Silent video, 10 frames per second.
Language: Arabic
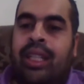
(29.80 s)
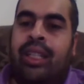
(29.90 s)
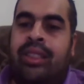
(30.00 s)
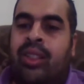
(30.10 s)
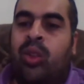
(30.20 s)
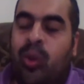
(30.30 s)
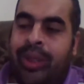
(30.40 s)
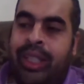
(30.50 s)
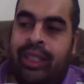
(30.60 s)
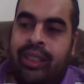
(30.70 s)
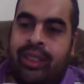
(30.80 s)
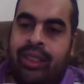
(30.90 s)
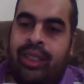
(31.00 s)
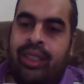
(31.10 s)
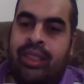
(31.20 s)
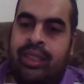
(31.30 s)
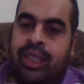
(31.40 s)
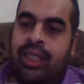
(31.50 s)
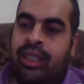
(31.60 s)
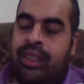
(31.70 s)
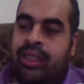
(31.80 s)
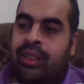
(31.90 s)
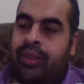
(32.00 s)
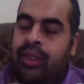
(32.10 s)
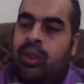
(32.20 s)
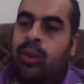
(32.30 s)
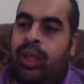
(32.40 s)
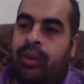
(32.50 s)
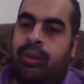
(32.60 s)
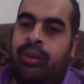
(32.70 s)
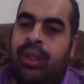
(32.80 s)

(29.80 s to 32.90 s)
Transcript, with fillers: هيحصل لهم ايه يعني اذا كان الطفل اللي هو